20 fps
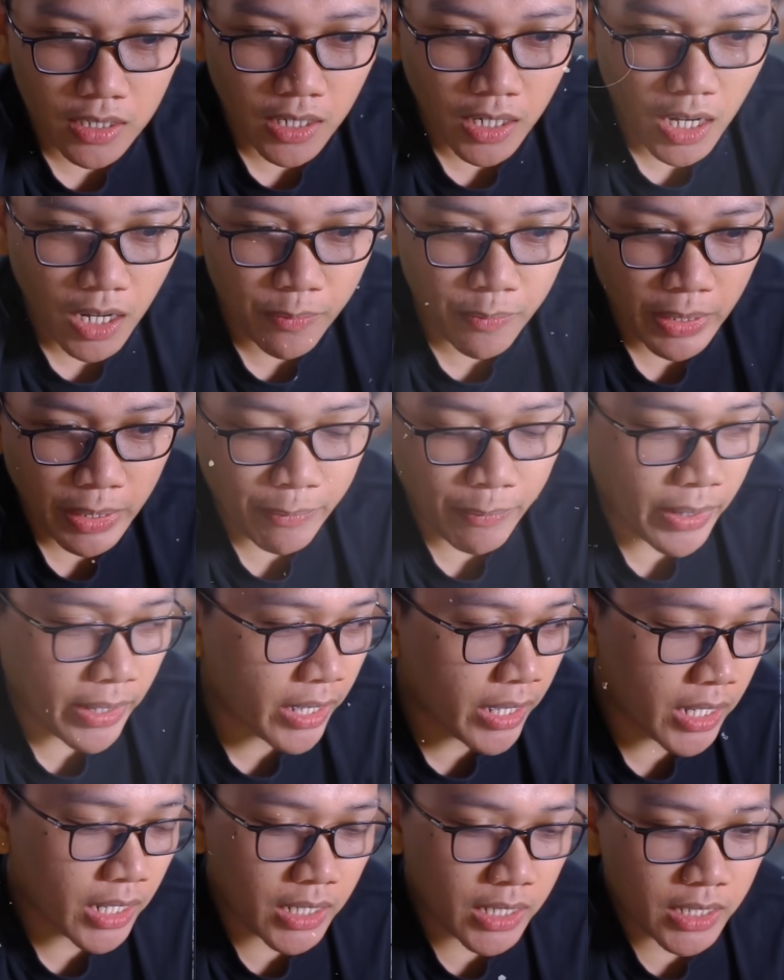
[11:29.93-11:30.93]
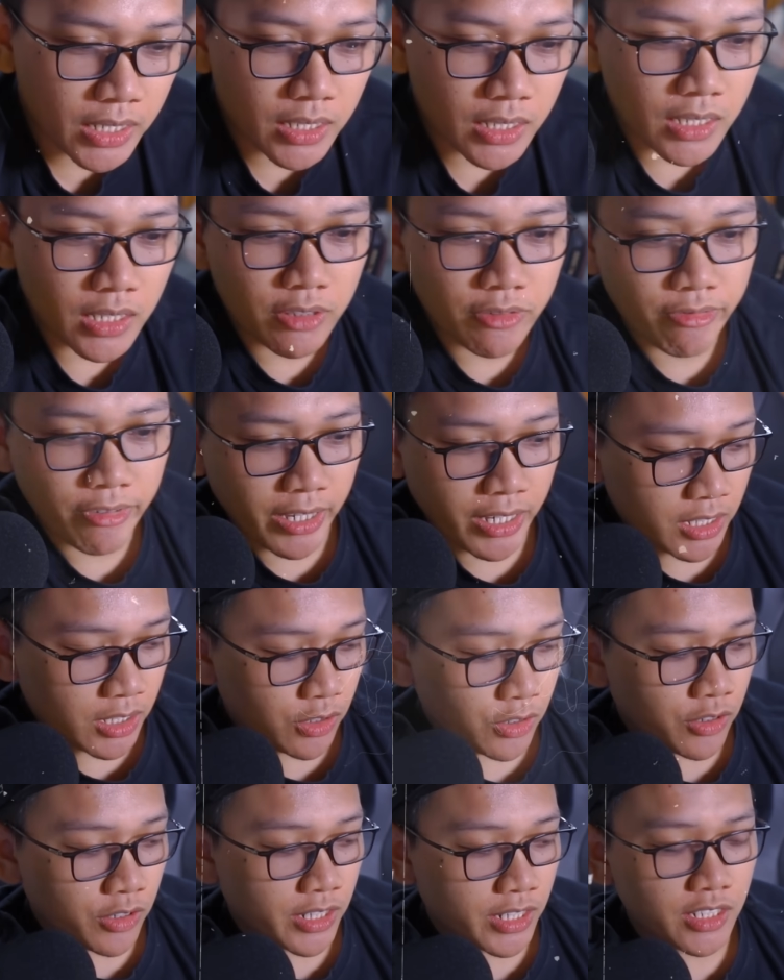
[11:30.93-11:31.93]
rame banget di
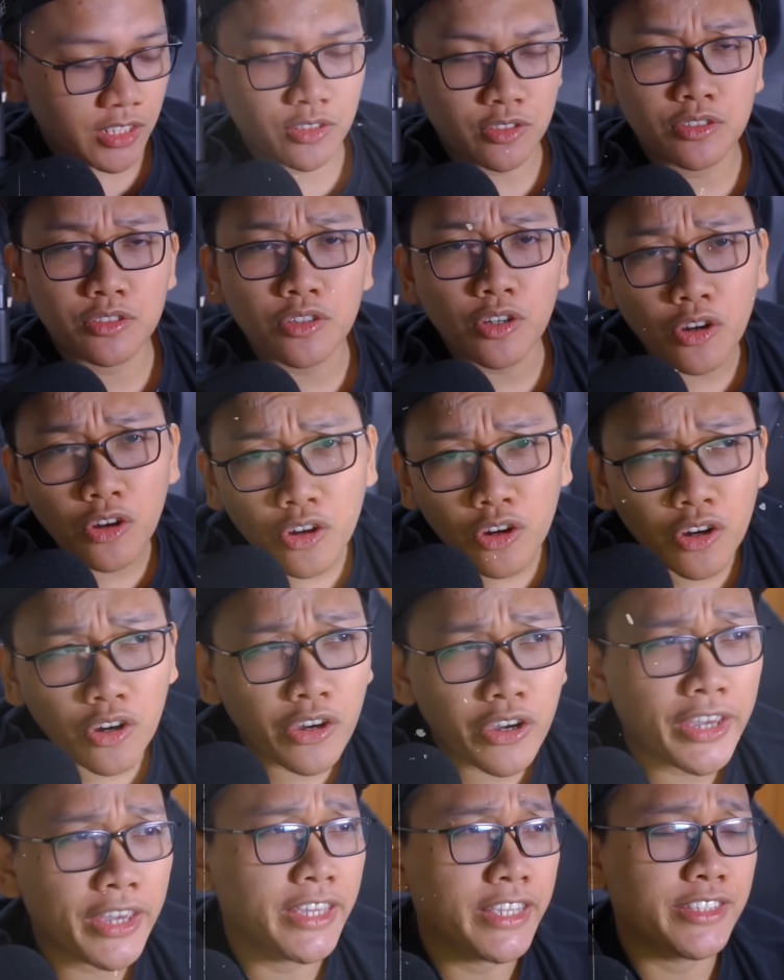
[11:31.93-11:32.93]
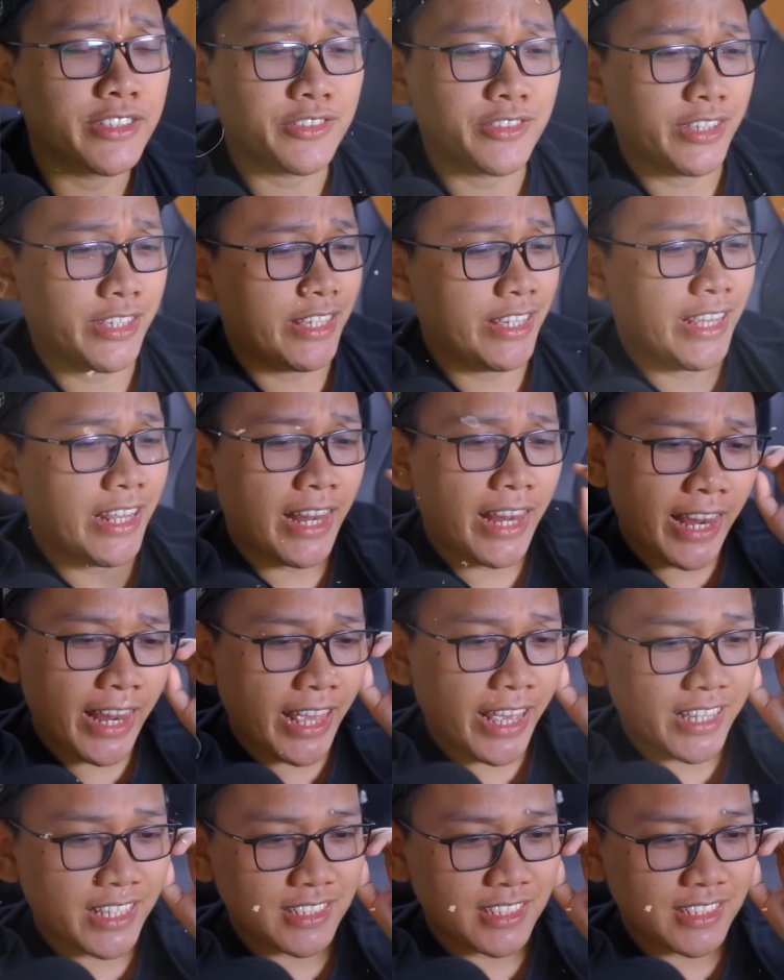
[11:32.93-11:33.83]
factory. Coy, coy gila.